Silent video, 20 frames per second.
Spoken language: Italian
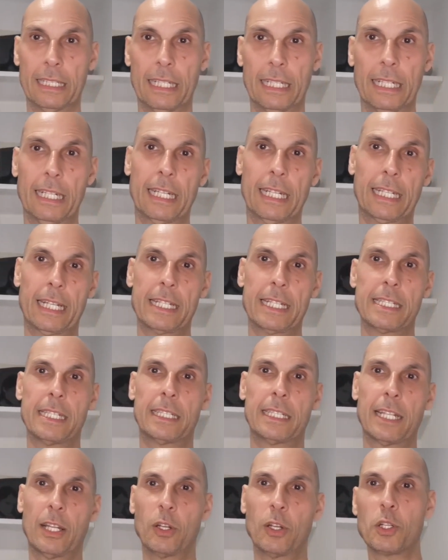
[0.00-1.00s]
della,
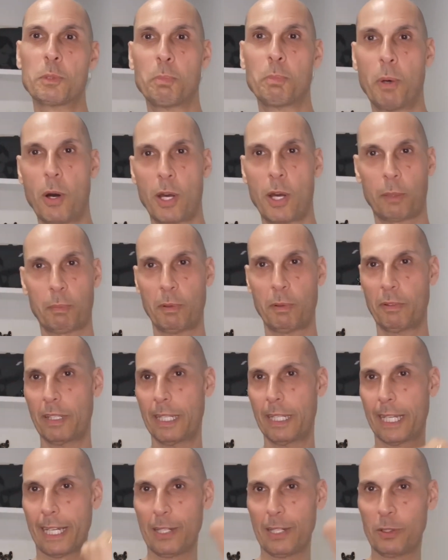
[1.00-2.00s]
Gazzetta dello Sport per
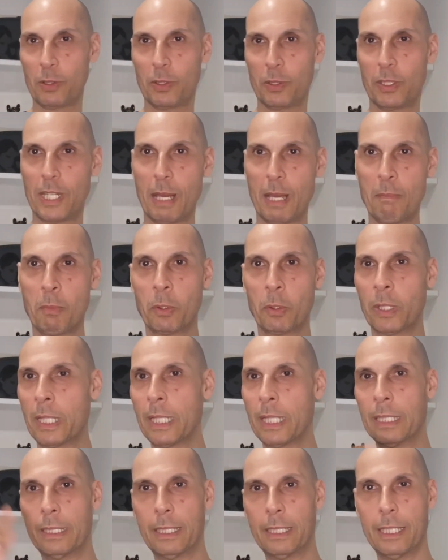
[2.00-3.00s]
vedere gli
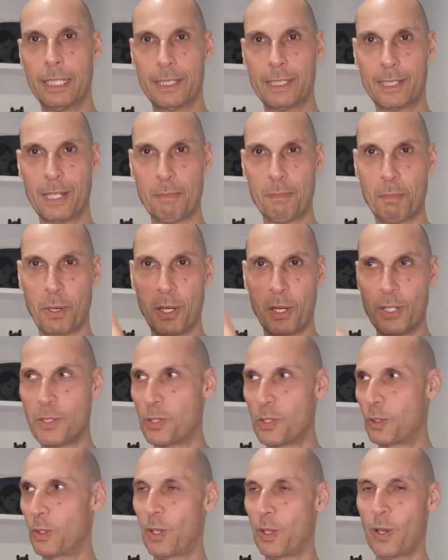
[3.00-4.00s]
ammoniti, se poi il
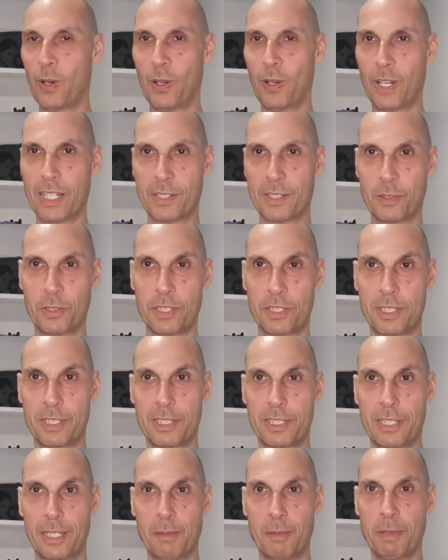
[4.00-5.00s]
giorno, la
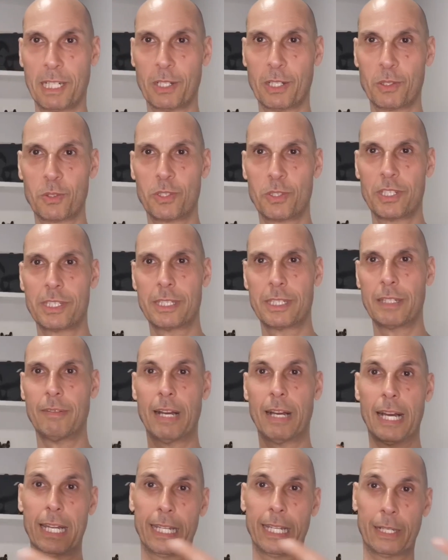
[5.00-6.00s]
settimana
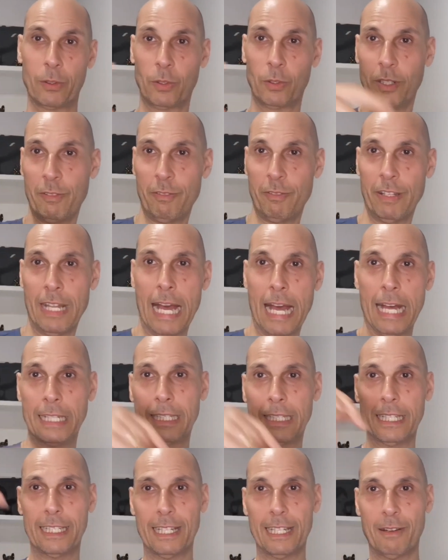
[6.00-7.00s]
successiva erano
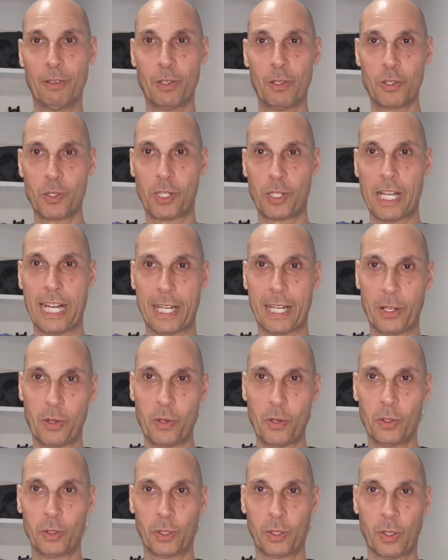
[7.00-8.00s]
diffidati e andavano a giocare
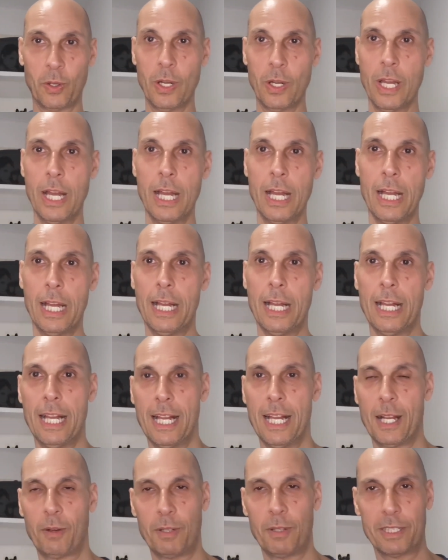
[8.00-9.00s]
contro
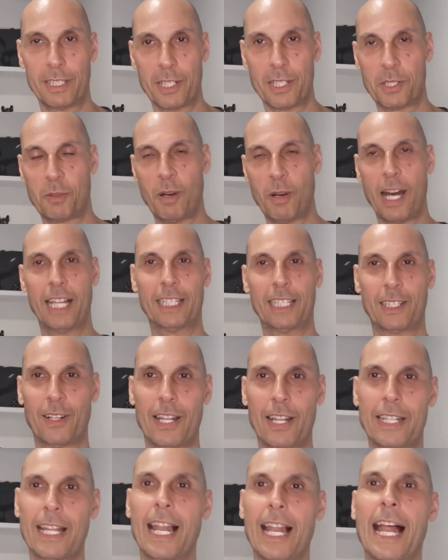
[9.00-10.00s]
questa squadra o
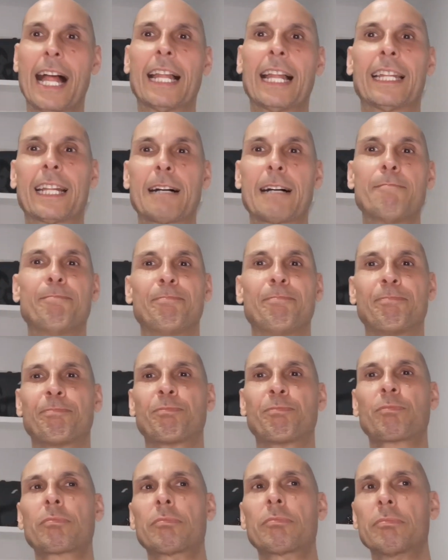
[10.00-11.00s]
la tal
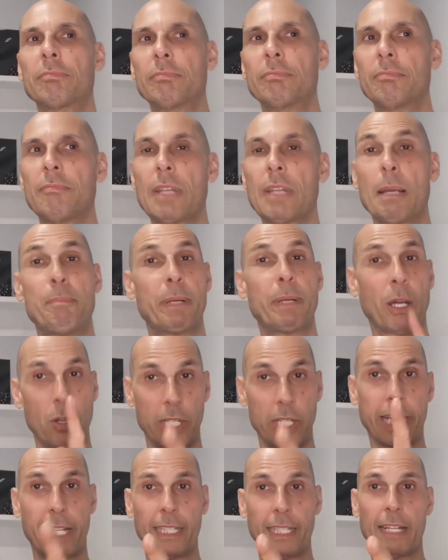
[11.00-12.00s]
però
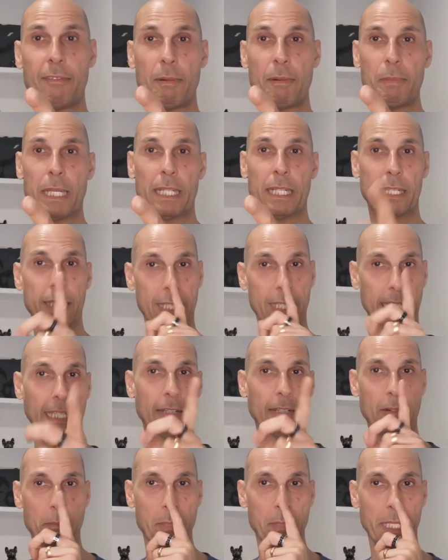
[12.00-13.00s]
lì andava bene, lì
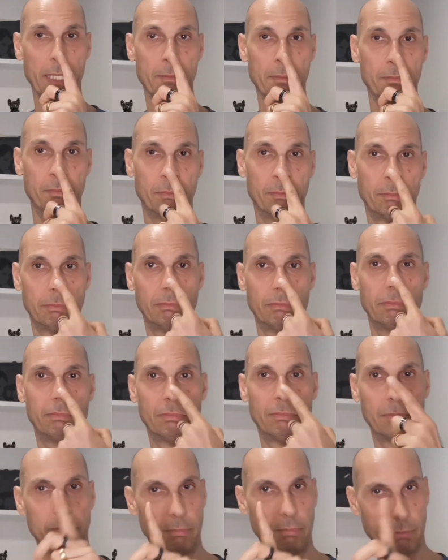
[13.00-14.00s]
andava bene,
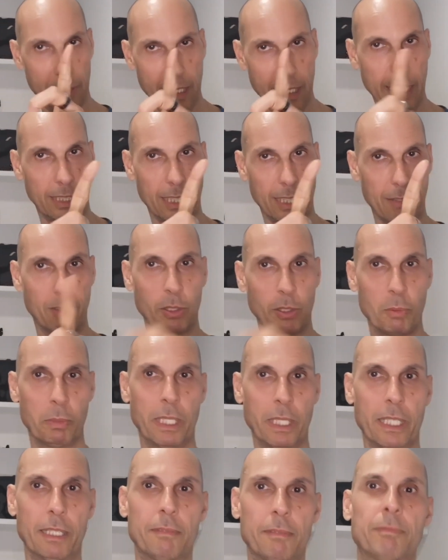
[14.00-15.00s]
lì andavano
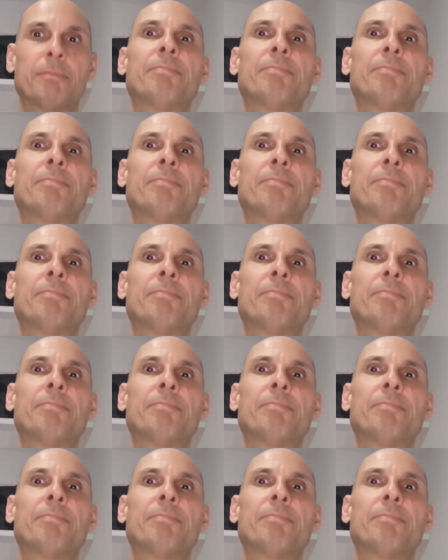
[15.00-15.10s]
bene.